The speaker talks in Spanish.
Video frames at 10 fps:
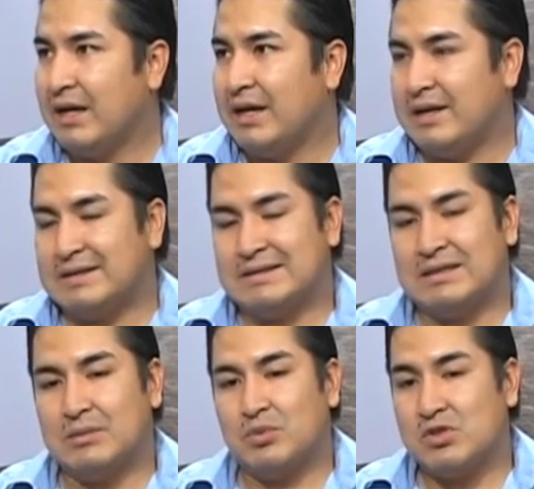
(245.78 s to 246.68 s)

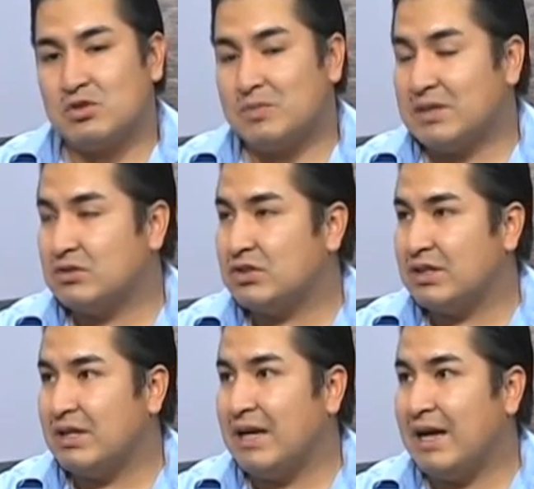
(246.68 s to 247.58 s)
este, pues los vasos se
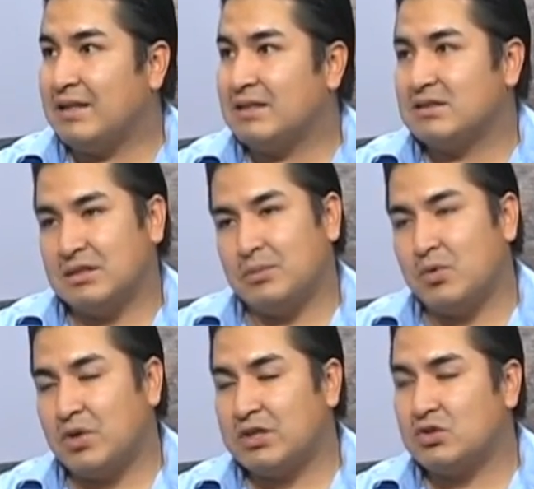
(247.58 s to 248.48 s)
dilatan, se
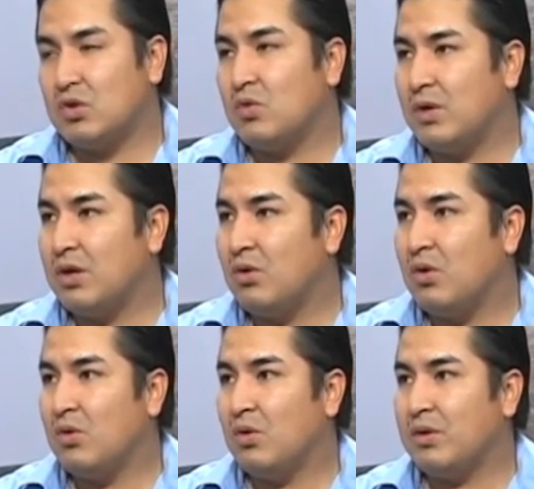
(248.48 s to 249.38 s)
pone rojo el
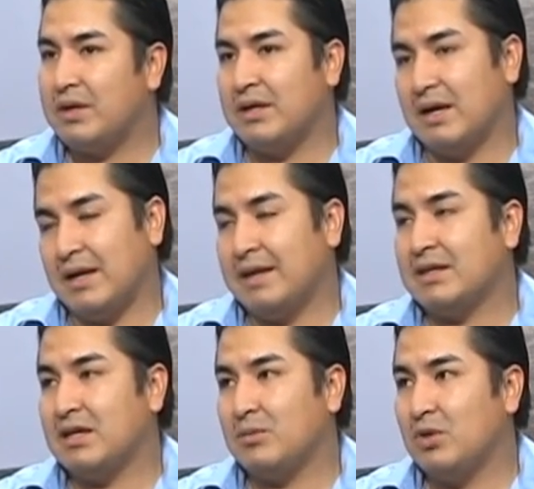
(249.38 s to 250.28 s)
ojo y a la
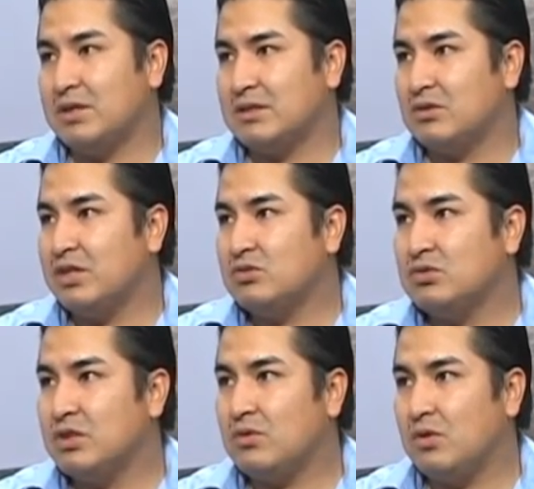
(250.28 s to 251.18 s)
gente le molesta. ¿no? Y es un
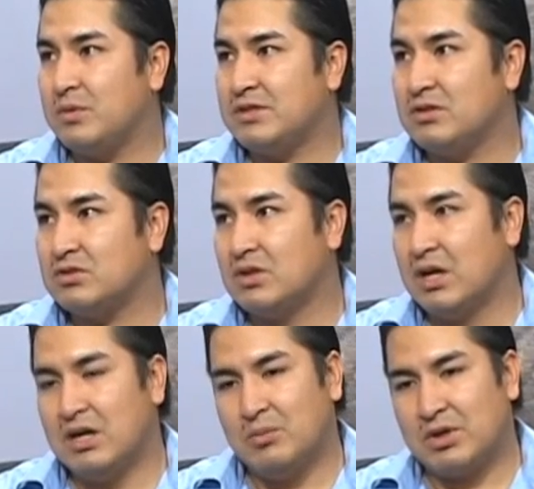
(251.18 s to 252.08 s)
círculo vicioso,
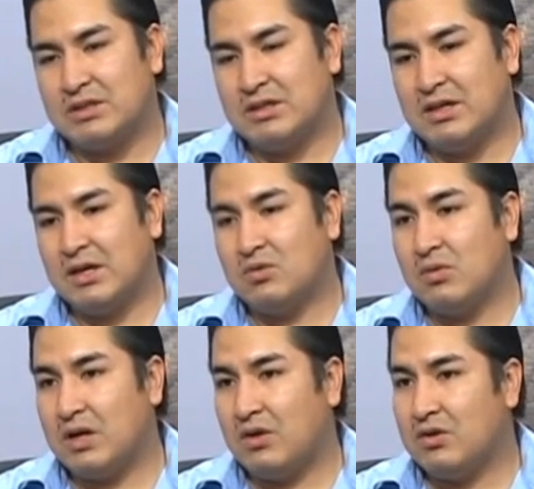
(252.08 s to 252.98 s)
porque si tienen algún
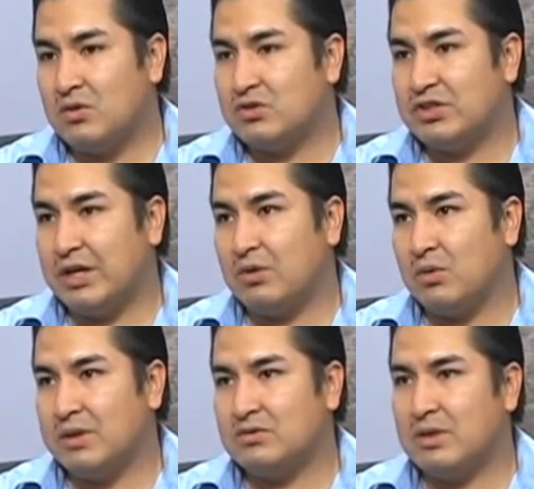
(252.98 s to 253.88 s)
grado de ojo
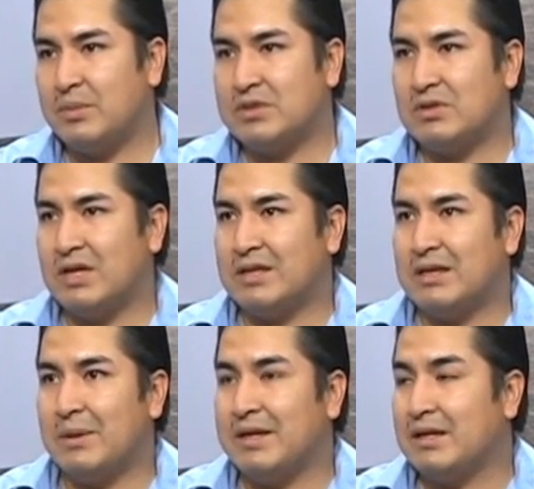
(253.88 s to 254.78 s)
seco, es una persona que
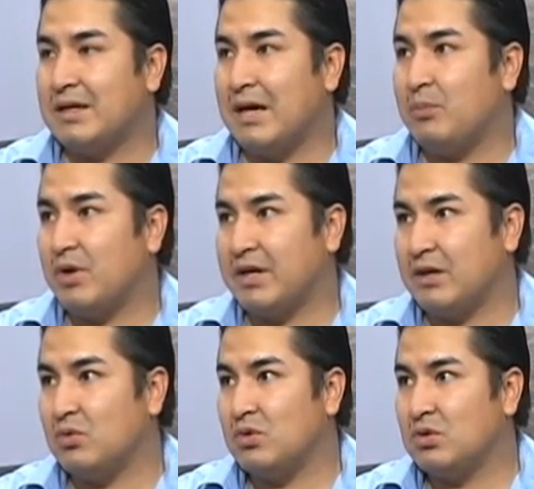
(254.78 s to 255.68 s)
trabaja en el campo,
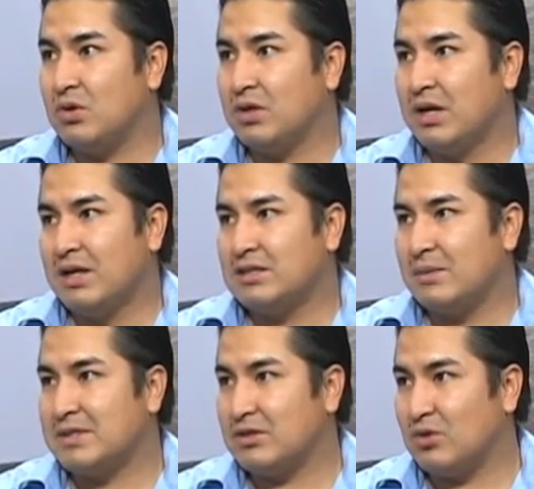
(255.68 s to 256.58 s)
agricultor, se
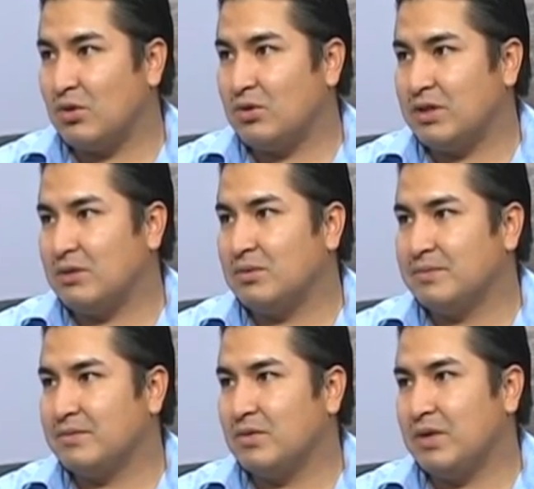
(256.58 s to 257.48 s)
va haciendo crónico,
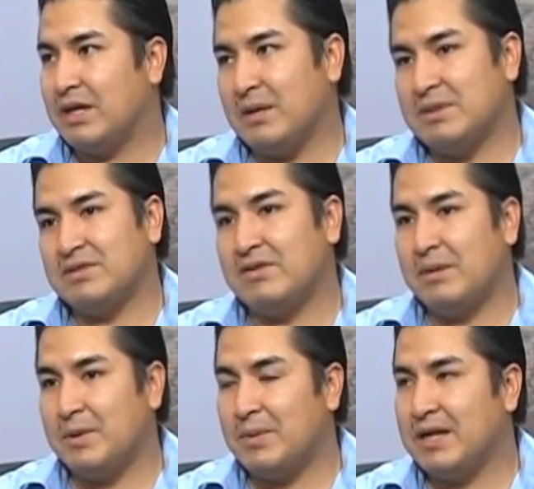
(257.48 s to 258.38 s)
¿no? Y cada vez se
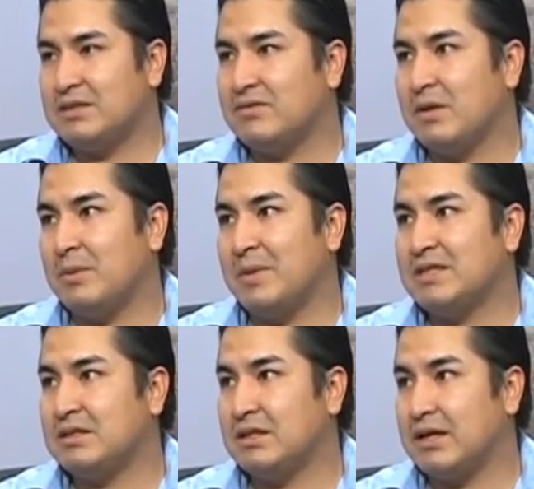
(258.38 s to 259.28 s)
inflama más, inflama
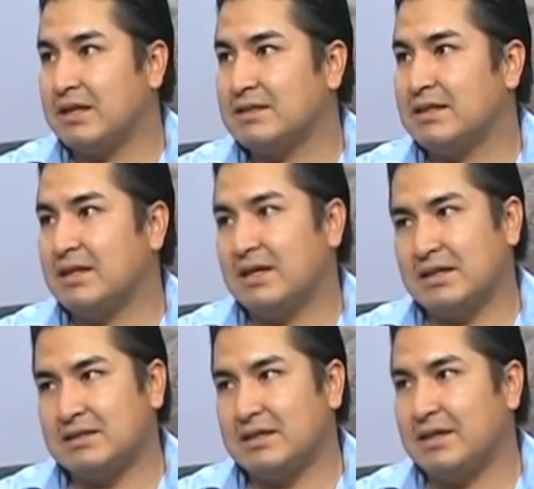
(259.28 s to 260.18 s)
más y tiende a crecer, a
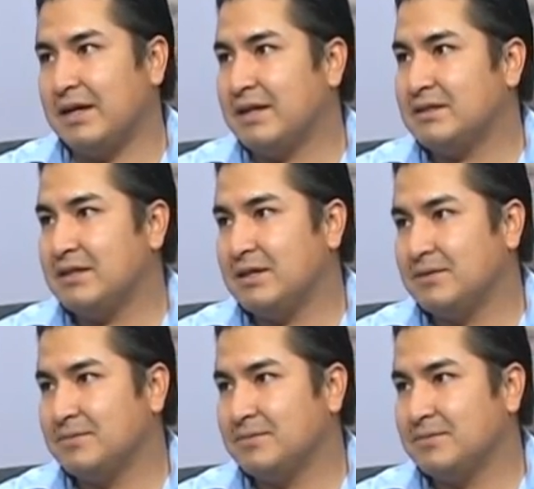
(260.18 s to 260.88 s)
crecer y a crecer.